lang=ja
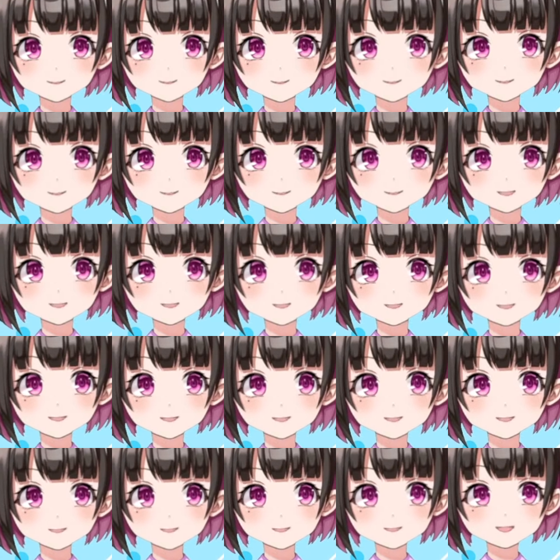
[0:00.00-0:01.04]
キャプテン、
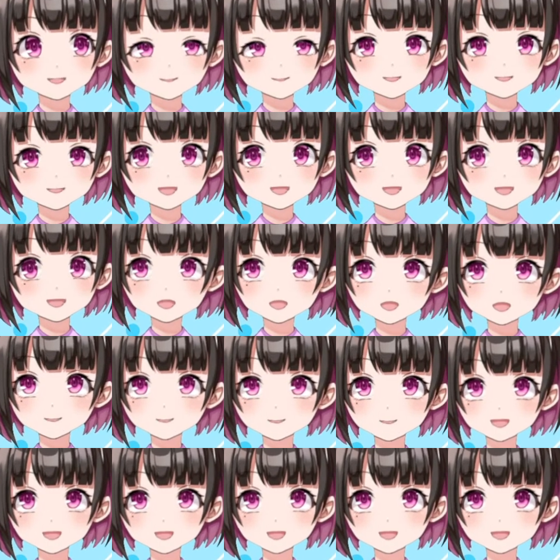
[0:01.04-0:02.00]
キム・ジンスーです。